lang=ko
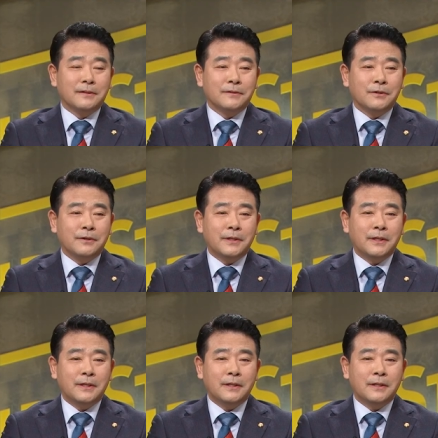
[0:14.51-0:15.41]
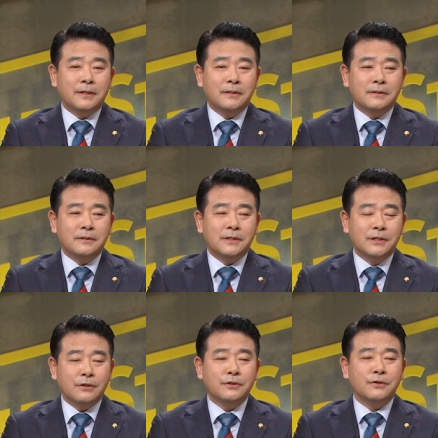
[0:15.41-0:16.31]
저희는
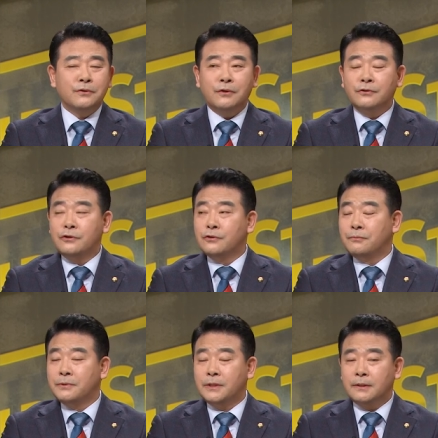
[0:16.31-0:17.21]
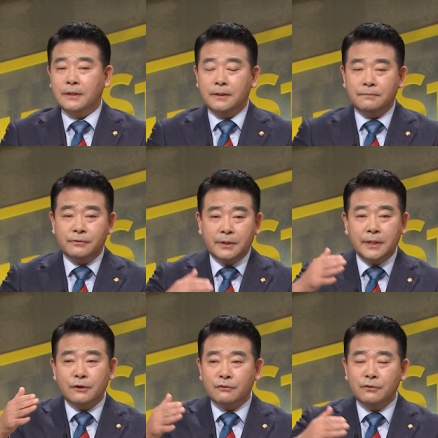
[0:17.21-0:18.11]
지역적으로 어쩔 수 없이 예,
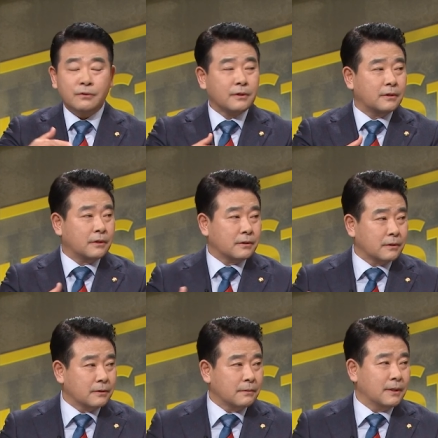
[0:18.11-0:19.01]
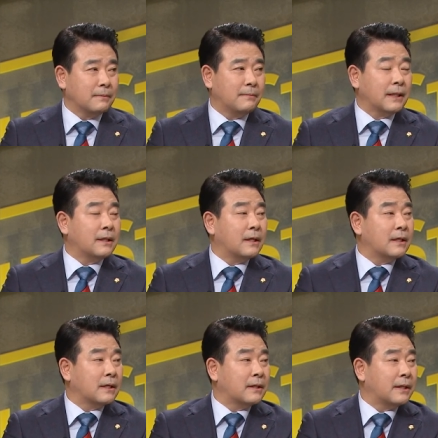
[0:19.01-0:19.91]
북한하고 어, 맞닿아
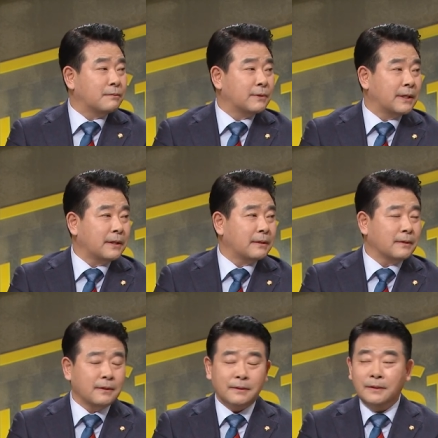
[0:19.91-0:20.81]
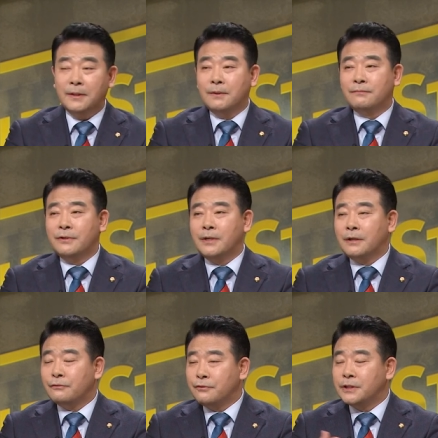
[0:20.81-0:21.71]
있기 때문에 네. 네. 불리한
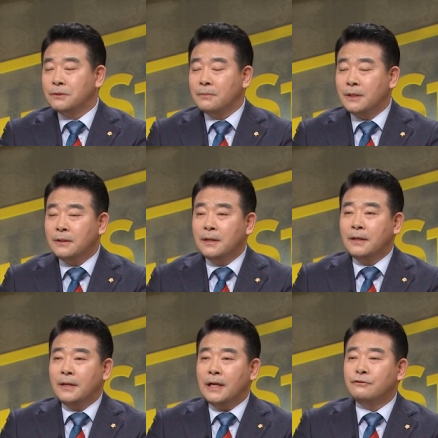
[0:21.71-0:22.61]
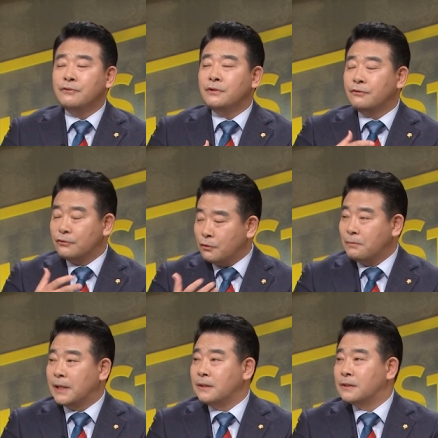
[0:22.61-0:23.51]
것도 있지만 할 수 있는 것도
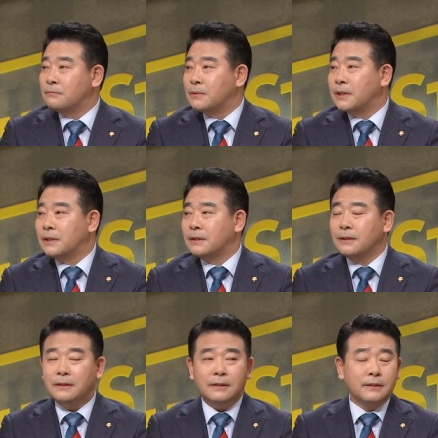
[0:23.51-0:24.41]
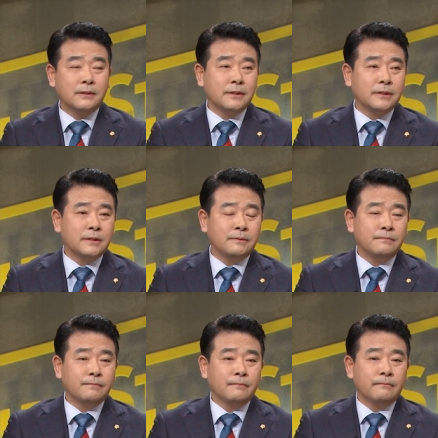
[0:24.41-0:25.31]
많이 있습니다. 예,
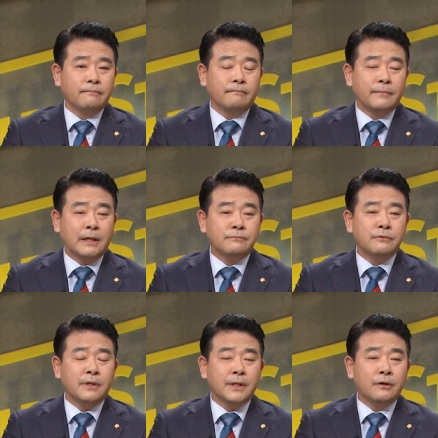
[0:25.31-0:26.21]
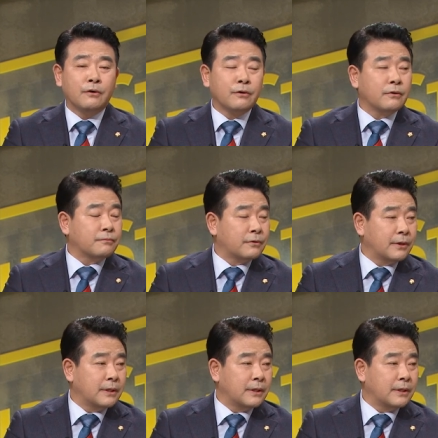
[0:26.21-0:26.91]
지금 남북 관계가 얼어붙어